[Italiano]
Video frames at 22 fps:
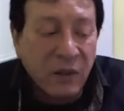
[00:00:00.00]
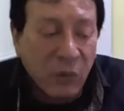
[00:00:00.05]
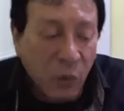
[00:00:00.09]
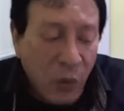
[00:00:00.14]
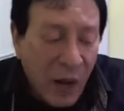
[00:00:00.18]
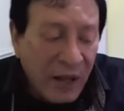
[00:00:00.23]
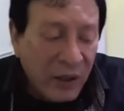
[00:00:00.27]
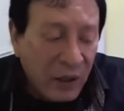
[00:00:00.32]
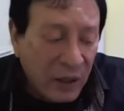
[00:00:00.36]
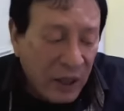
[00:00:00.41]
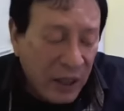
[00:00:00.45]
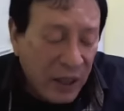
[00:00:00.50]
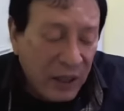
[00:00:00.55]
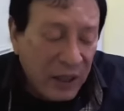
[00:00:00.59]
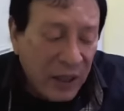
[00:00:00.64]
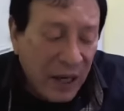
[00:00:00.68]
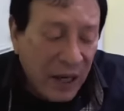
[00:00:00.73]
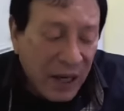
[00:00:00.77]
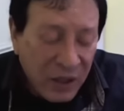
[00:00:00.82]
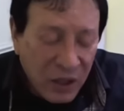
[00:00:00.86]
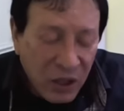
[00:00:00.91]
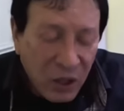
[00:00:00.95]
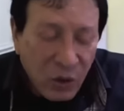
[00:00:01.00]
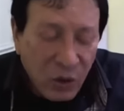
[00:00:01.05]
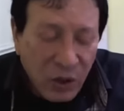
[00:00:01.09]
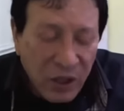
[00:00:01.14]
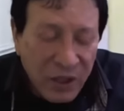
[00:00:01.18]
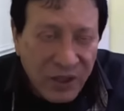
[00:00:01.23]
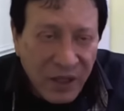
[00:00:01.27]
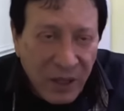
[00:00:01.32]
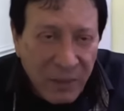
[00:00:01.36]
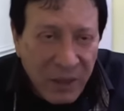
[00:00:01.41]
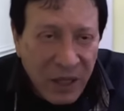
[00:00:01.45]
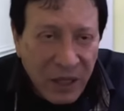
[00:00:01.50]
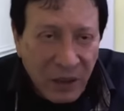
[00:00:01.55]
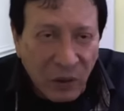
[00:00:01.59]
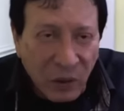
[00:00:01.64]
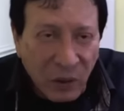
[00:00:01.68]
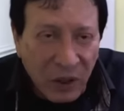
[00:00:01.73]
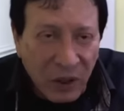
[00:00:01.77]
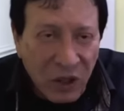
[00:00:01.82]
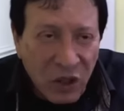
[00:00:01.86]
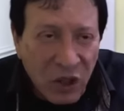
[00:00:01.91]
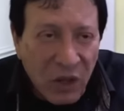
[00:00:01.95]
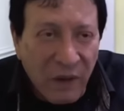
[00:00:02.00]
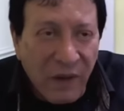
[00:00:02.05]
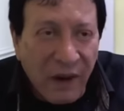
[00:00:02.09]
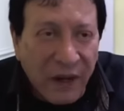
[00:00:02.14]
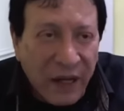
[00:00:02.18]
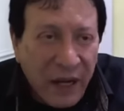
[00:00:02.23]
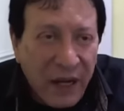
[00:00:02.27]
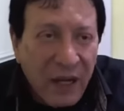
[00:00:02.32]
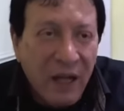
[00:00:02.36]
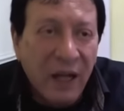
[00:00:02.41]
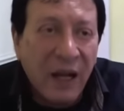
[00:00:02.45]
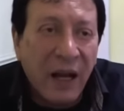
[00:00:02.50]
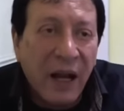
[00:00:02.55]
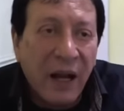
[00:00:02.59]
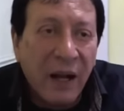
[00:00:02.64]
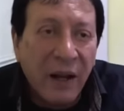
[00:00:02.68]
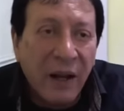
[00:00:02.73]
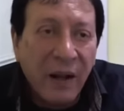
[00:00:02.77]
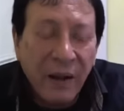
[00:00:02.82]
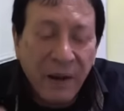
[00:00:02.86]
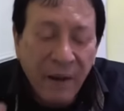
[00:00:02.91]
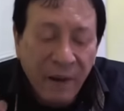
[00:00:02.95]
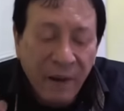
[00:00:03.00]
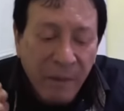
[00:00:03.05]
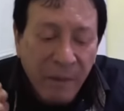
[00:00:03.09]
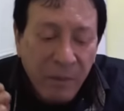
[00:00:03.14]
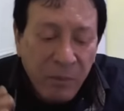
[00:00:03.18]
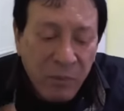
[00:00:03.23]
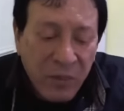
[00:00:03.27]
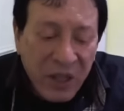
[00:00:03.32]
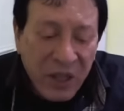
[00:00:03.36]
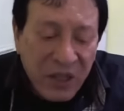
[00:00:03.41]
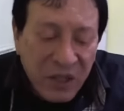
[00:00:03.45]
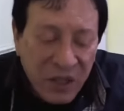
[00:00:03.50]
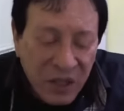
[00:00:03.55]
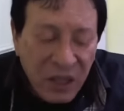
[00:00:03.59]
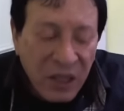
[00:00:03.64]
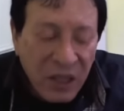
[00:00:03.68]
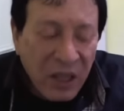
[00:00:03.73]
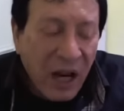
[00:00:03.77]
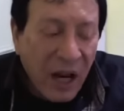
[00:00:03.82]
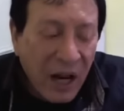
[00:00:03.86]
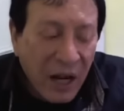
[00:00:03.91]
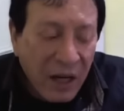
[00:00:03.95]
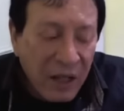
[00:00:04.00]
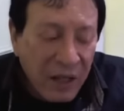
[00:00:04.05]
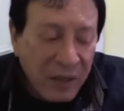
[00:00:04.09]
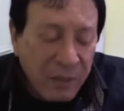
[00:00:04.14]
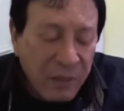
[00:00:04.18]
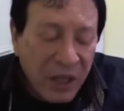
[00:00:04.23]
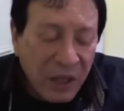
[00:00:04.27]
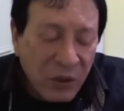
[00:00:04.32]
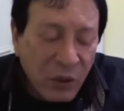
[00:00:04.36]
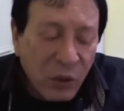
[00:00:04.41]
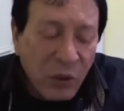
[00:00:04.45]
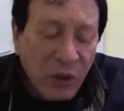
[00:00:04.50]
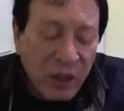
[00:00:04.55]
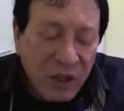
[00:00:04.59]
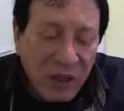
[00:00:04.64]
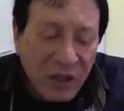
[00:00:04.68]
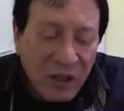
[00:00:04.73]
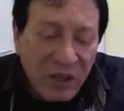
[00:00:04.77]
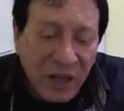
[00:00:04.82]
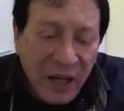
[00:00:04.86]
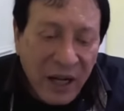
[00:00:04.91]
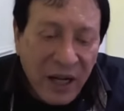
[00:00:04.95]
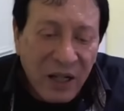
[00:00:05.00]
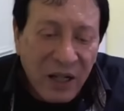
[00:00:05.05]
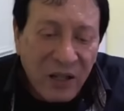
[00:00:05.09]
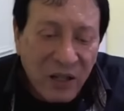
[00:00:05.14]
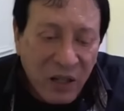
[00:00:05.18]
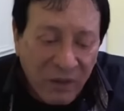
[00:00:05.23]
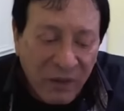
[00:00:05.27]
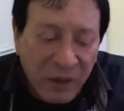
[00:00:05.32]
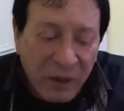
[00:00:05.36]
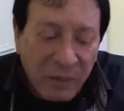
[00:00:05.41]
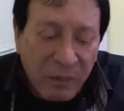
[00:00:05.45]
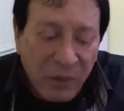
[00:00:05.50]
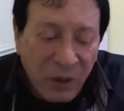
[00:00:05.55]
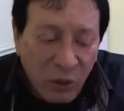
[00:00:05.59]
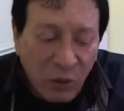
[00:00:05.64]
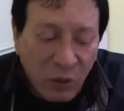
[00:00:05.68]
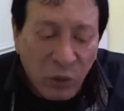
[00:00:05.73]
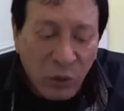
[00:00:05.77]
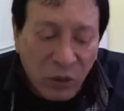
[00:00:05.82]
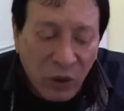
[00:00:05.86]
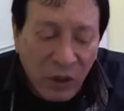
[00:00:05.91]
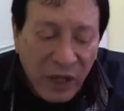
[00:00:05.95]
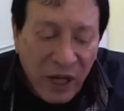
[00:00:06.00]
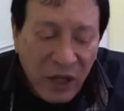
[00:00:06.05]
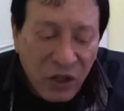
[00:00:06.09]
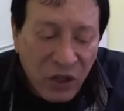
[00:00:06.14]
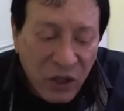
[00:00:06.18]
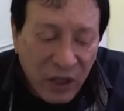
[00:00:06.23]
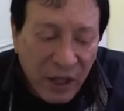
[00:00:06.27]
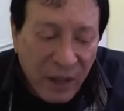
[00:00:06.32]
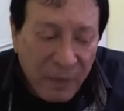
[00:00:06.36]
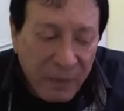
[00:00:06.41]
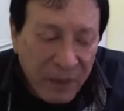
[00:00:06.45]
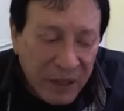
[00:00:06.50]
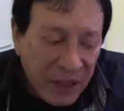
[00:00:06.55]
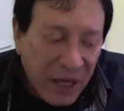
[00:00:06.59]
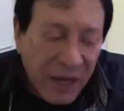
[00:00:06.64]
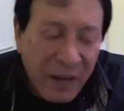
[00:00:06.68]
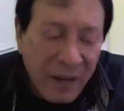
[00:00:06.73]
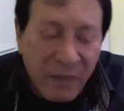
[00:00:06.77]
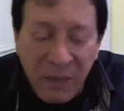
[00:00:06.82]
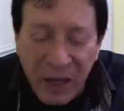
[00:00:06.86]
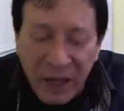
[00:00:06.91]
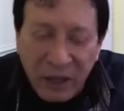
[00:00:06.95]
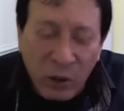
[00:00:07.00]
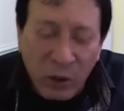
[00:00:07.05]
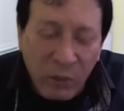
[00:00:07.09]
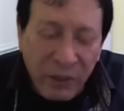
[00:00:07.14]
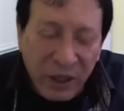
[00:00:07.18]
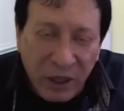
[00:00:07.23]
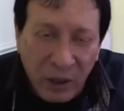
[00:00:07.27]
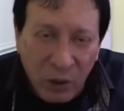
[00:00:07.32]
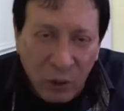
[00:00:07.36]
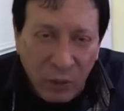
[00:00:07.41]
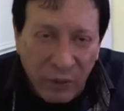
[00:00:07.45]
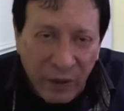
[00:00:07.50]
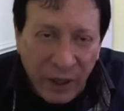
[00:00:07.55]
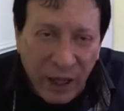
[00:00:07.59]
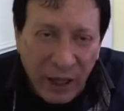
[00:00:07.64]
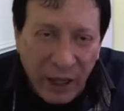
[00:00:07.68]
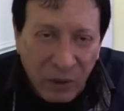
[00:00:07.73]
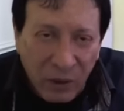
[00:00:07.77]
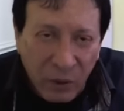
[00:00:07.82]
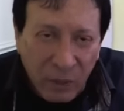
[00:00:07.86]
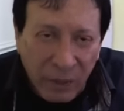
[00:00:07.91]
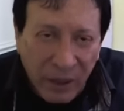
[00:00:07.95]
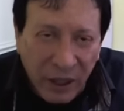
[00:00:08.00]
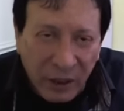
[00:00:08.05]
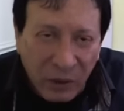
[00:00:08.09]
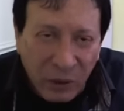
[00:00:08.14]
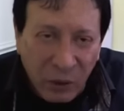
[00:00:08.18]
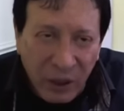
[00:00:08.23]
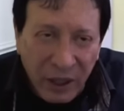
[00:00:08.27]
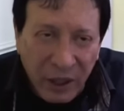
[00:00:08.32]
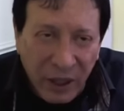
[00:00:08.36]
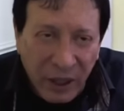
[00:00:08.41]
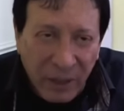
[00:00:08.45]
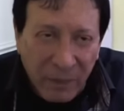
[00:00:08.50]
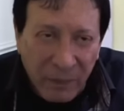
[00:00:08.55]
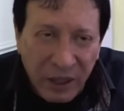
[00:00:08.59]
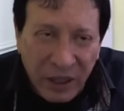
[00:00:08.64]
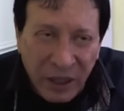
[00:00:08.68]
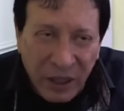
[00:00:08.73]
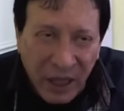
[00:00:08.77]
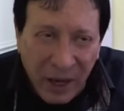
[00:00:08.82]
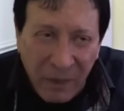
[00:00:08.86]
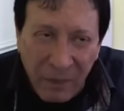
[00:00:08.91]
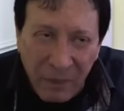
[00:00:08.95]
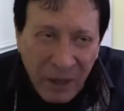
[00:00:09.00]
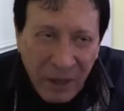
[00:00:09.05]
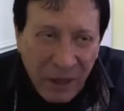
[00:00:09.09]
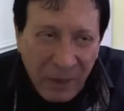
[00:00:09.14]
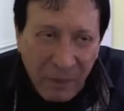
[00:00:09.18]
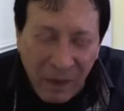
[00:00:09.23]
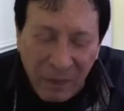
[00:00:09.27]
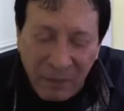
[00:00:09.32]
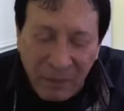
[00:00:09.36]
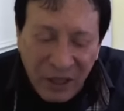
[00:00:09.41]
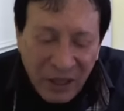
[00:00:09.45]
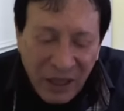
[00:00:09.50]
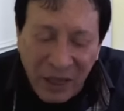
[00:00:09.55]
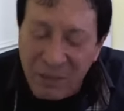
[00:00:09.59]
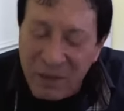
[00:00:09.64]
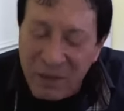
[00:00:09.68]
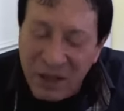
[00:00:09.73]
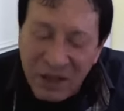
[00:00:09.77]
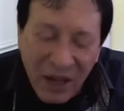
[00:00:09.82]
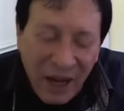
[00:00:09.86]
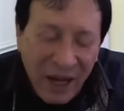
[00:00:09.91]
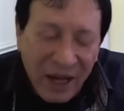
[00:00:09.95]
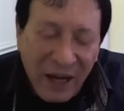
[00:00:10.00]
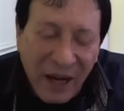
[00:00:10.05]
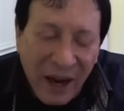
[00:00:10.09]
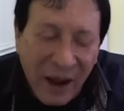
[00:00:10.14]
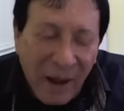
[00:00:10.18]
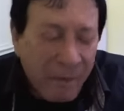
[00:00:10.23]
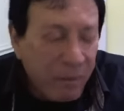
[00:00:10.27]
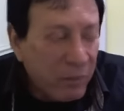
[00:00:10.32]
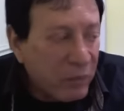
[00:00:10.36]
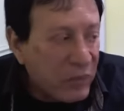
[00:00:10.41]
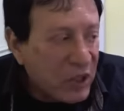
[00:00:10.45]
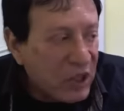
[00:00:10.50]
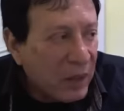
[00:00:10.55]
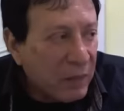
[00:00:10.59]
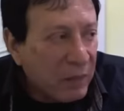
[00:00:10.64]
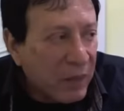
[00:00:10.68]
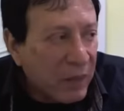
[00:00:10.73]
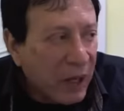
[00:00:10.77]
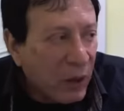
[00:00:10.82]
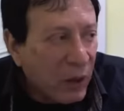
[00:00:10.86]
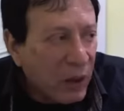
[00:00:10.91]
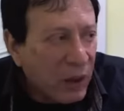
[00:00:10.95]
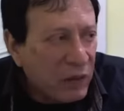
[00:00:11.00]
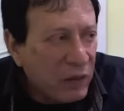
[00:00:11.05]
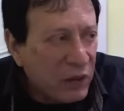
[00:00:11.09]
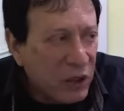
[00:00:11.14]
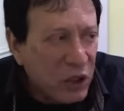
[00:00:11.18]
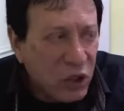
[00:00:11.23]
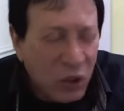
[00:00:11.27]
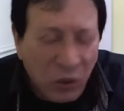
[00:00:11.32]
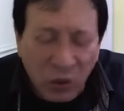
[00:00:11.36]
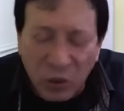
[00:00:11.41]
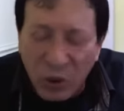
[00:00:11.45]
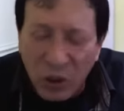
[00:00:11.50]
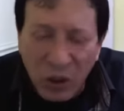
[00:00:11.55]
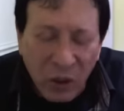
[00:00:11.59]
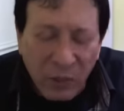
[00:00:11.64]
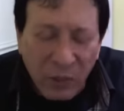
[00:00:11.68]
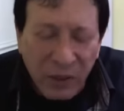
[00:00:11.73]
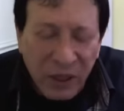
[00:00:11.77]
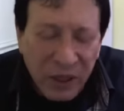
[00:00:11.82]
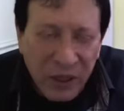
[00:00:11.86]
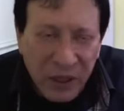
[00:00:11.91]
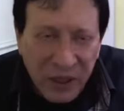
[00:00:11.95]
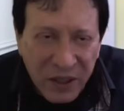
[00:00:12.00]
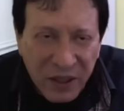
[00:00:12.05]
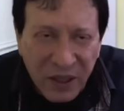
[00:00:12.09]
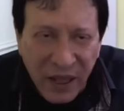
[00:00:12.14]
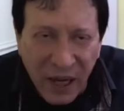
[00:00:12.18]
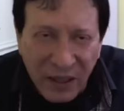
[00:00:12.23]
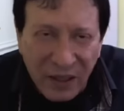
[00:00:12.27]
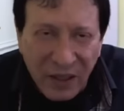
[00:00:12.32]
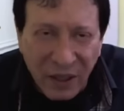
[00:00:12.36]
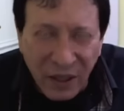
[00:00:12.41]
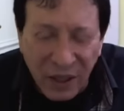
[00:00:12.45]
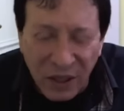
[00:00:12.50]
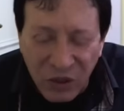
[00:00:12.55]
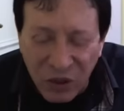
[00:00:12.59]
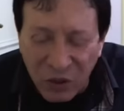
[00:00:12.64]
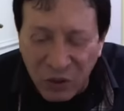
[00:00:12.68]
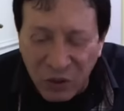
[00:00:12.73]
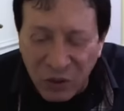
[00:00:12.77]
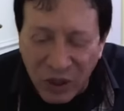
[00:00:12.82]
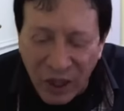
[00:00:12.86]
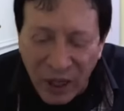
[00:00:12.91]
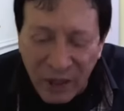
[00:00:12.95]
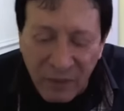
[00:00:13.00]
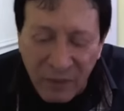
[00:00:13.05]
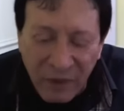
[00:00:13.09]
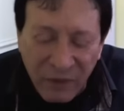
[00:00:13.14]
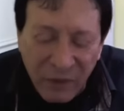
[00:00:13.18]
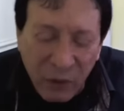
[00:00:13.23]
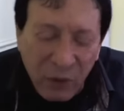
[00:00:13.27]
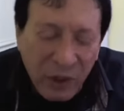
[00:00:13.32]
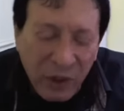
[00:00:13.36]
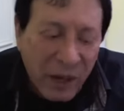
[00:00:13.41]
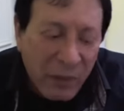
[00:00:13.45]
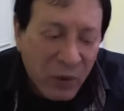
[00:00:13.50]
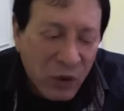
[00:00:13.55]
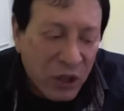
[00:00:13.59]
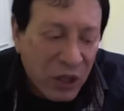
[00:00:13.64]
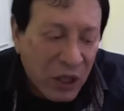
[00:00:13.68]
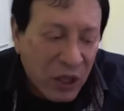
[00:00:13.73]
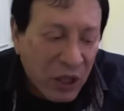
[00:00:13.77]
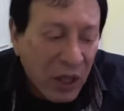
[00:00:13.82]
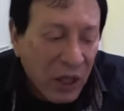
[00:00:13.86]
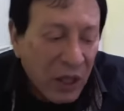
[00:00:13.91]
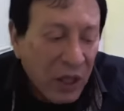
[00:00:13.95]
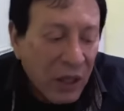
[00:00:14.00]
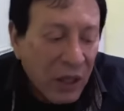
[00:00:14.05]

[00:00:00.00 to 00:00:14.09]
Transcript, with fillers: qua, eh, dall'Antico Testamento, che diceva che il Messia, il liberatore di Israele, sarebbe dovuto nascere a Betlemme, ecco perché lo faranno partorire a Betlemme, ma Betlemme era, mi sembra, 18 km di distanza da Gerusalemme, figuriamoci